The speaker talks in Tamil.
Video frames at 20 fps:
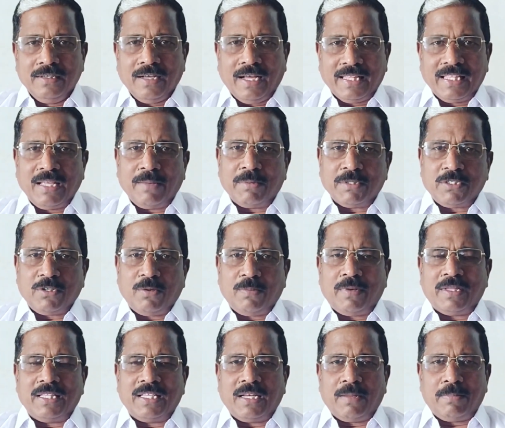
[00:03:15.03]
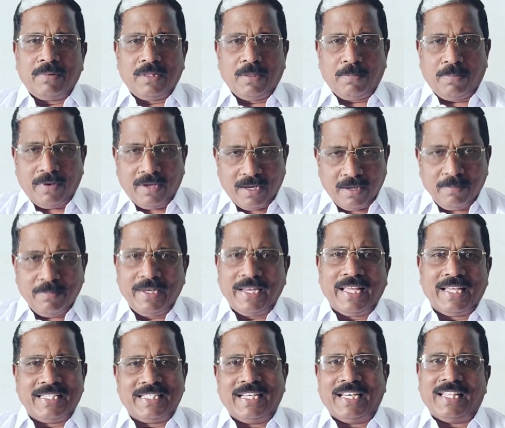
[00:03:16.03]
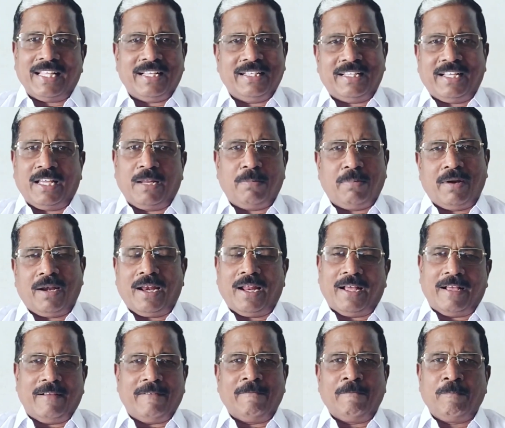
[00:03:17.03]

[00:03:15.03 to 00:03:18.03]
அதிகபட்சமாக பார்த்தீங்கன்னா இப்போ இந்த பாரம்பரிய அரிசியில் தான் தயார் பண்ணுறாங்க